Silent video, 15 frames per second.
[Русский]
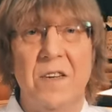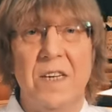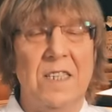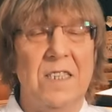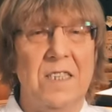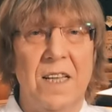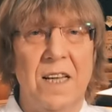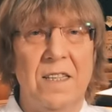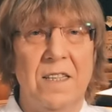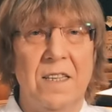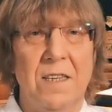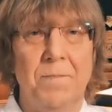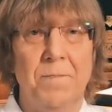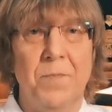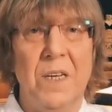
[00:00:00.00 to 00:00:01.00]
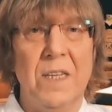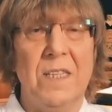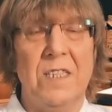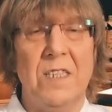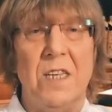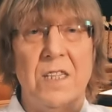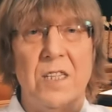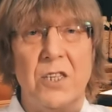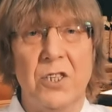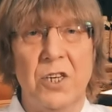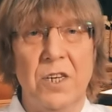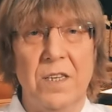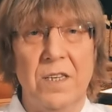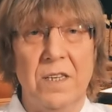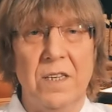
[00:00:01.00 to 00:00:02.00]
константа. Это
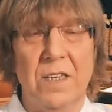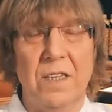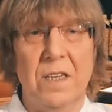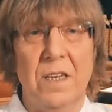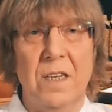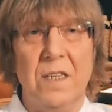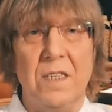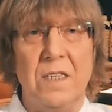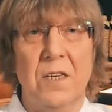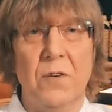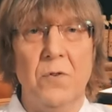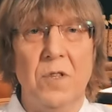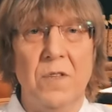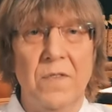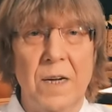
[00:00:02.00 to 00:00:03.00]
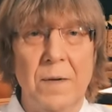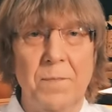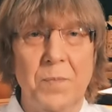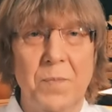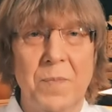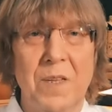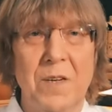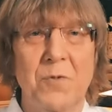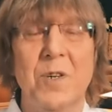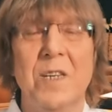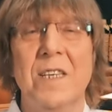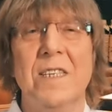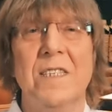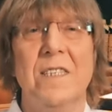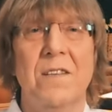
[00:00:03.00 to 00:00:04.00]
соотношение СО2,
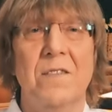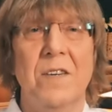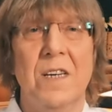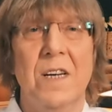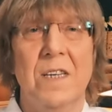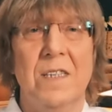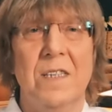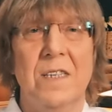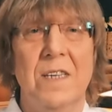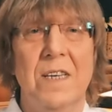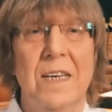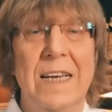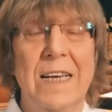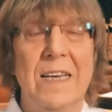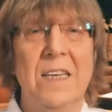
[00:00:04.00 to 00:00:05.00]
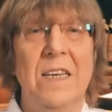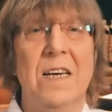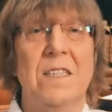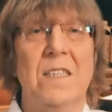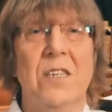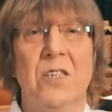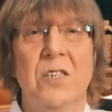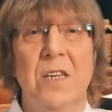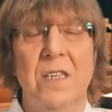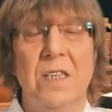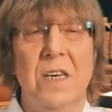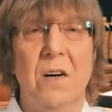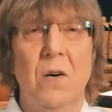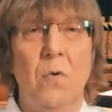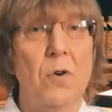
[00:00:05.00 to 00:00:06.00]
углекислого газа, и
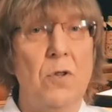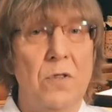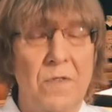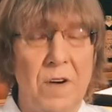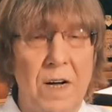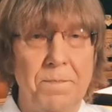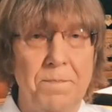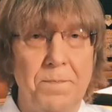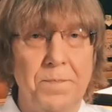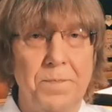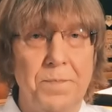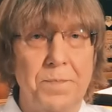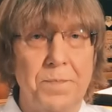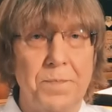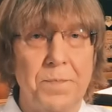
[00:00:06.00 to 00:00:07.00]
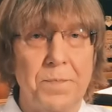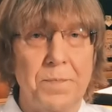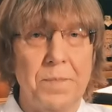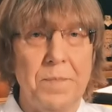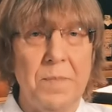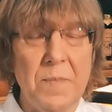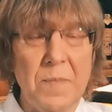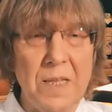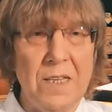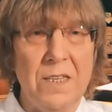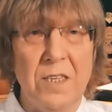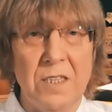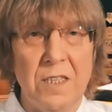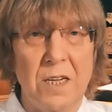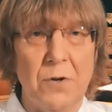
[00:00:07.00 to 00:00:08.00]
отношение О2
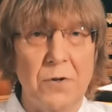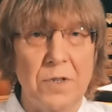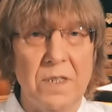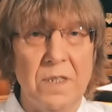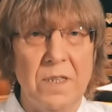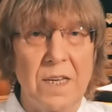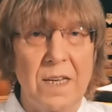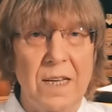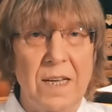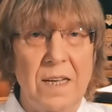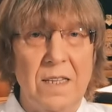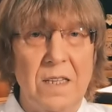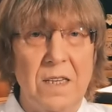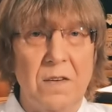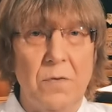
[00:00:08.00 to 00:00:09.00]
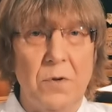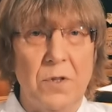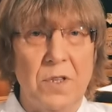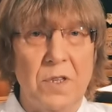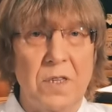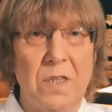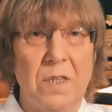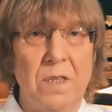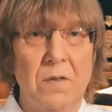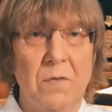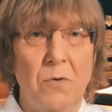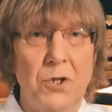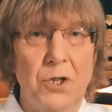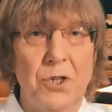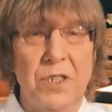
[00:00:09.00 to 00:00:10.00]
кислорода. Так вот, э,
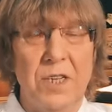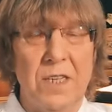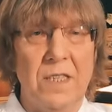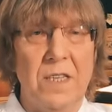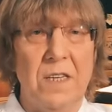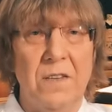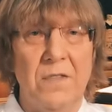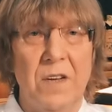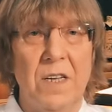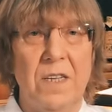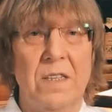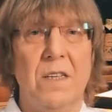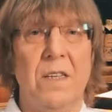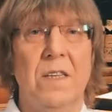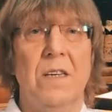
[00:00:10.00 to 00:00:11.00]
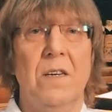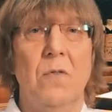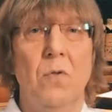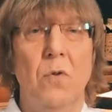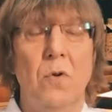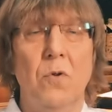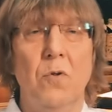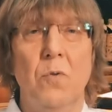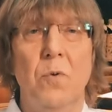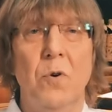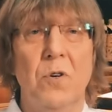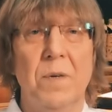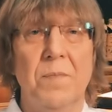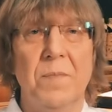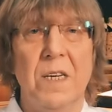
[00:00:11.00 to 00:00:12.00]
очень часто говорят э, о
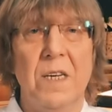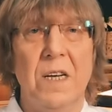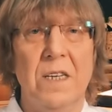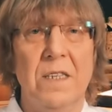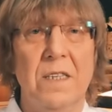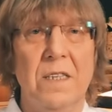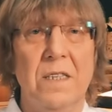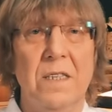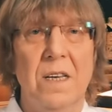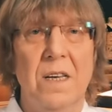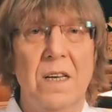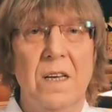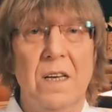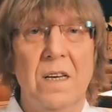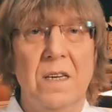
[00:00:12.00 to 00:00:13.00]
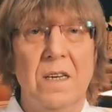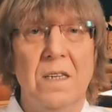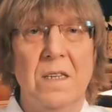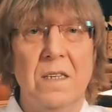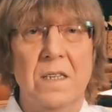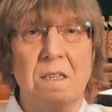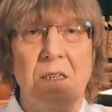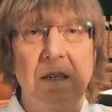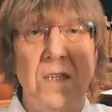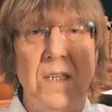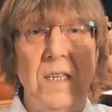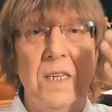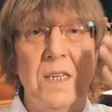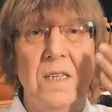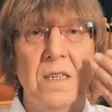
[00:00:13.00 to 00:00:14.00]
глубоком дыхании э,
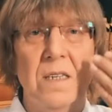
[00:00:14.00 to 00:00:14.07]
и